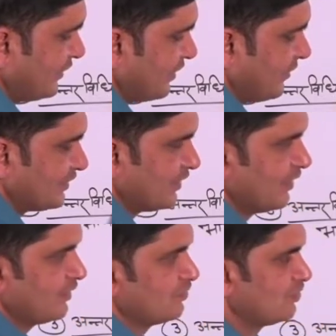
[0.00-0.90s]
इसका
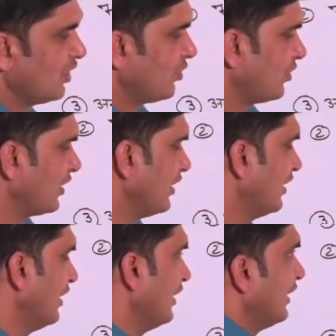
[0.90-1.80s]
मैसा चार होगा
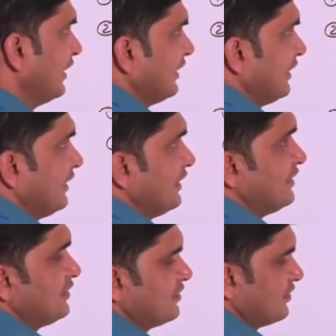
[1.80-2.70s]

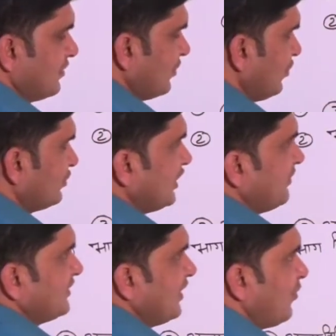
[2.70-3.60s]
इस
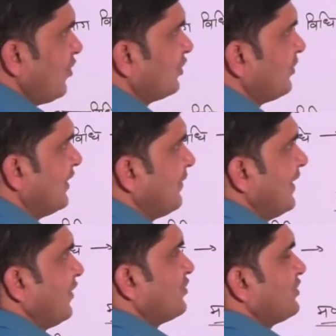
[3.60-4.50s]
कॉन्सेप्ट से हम बहुत बड़े
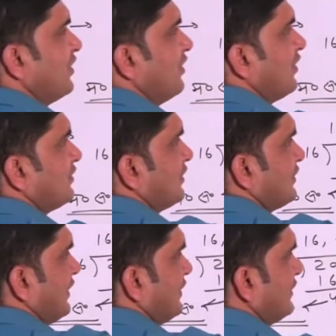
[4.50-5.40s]
बड़े क्वेश्चन कर
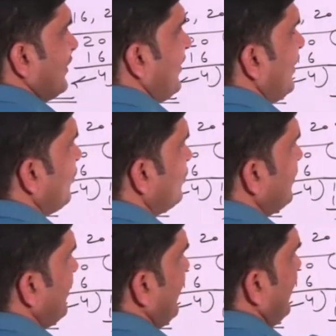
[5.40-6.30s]
सकते हैं जैसे हमने एक
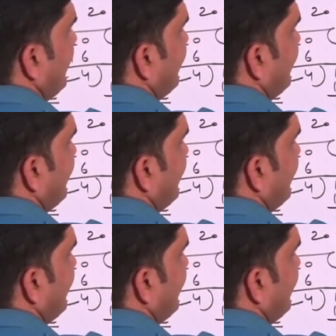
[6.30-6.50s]
क्वेश्चन लिया